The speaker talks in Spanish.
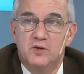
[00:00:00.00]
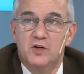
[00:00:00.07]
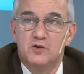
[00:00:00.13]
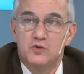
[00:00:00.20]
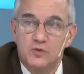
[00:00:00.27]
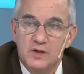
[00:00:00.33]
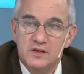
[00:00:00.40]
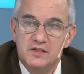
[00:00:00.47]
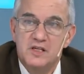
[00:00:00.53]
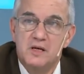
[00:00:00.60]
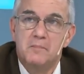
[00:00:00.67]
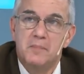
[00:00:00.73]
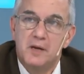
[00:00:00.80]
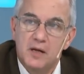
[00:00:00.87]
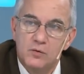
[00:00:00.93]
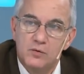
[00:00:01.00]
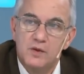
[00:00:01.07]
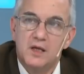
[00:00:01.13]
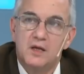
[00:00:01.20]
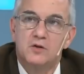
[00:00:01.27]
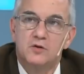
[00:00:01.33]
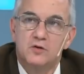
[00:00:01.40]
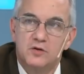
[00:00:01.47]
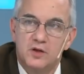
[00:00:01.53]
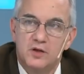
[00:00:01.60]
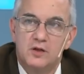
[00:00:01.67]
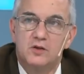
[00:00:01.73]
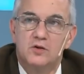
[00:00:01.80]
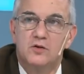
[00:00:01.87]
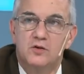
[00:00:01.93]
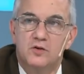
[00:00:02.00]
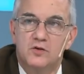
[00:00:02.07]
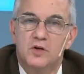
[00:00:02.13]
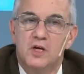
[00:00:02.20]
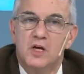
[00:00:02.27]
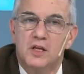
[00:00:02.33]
que ellos lo hacían para cuidar estos territorios